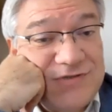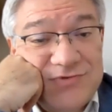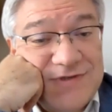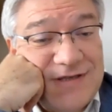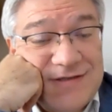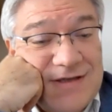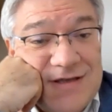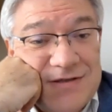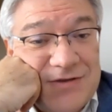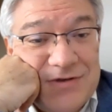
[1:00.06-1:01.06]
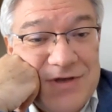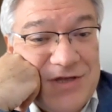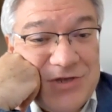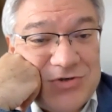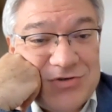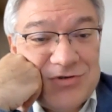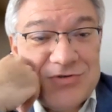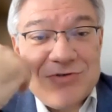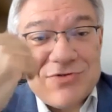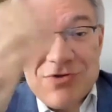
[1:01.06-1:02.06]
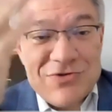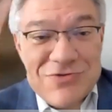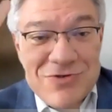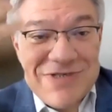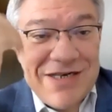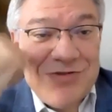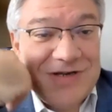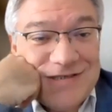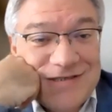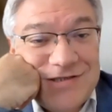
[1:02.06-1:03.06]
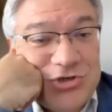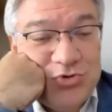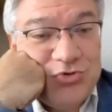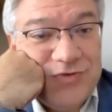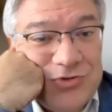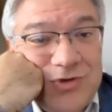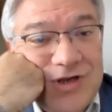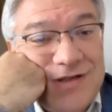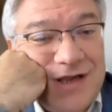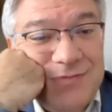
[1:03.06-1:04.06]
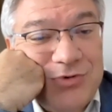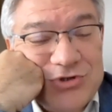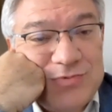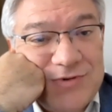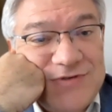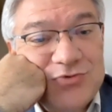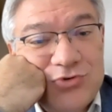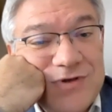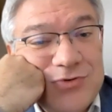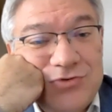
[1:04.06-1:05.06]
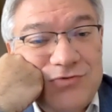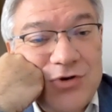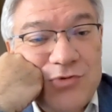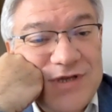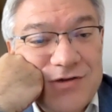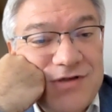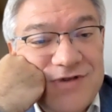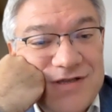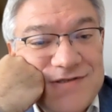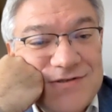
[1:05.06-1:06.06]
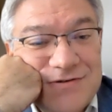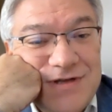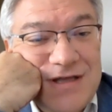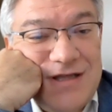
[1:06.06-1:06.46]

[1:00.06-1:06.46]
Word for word: vous êtes. Hein. Je, sans, sans, aller dans les excès, je suis convaincu que les talibans, en ce moment, ils sont convaincus de faire le bien en Afghanistan.